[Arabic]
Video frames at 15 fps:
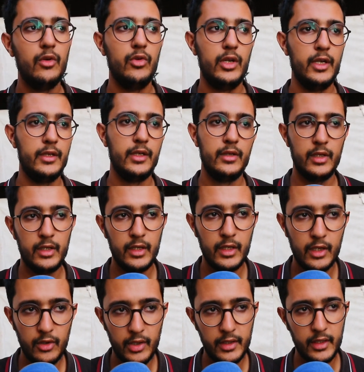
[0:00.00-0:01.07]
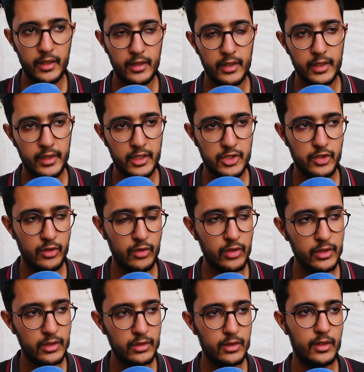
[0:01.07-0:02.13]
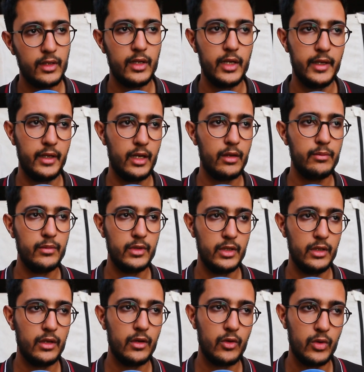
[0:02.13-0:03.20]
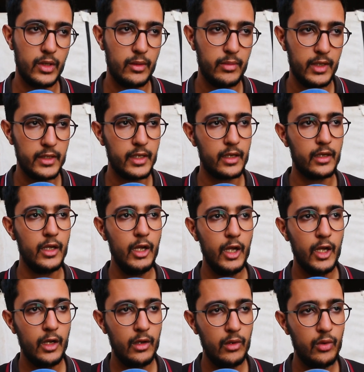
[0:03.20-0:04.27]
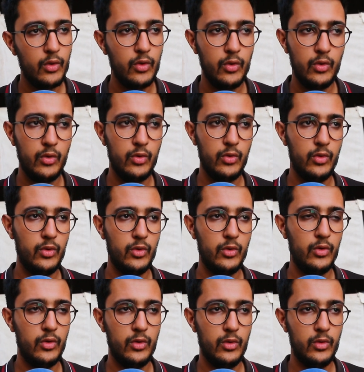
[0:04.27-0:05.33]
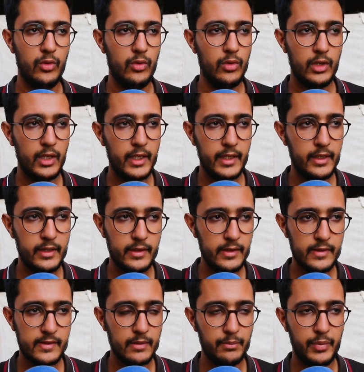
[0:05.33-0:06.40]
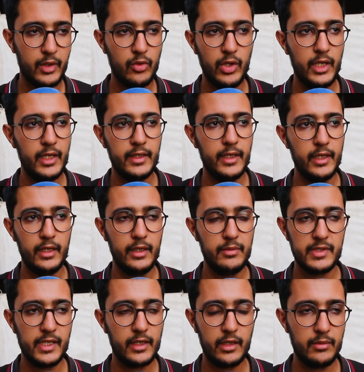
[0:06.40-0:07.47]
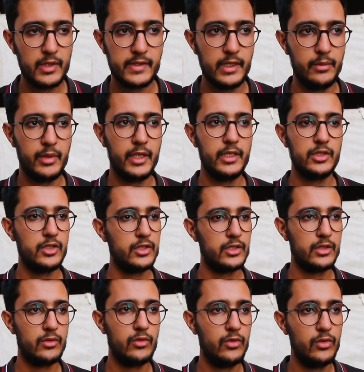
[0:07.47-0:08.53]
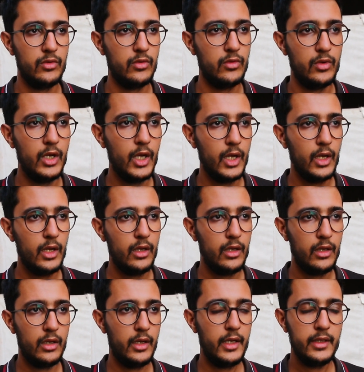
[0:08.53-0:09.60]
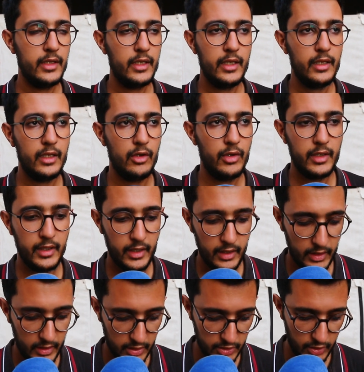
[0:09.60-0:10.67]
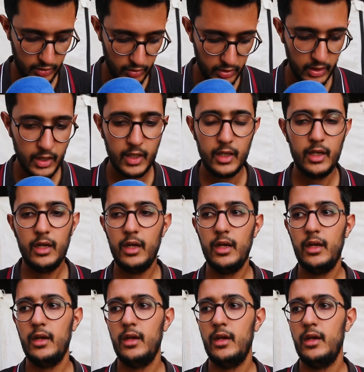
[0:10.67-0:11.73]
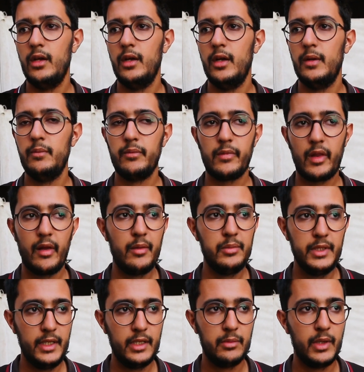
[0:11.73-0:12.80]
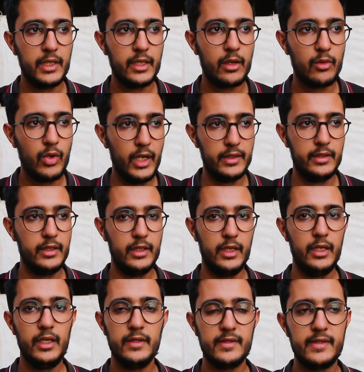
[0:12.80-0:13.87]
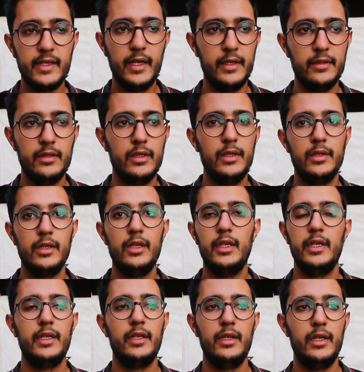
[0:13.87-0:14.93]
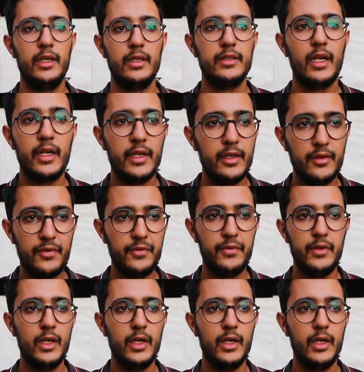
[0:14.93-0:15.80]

اولا انا لله وانا اليه راجعون الله يرحم خونا بدر الله يصبر والديه اللي مساكن ما صابرينش و آه، انا لله وانا اليه راجعون آه، يعني بدر واحد الانسان اللي ظريف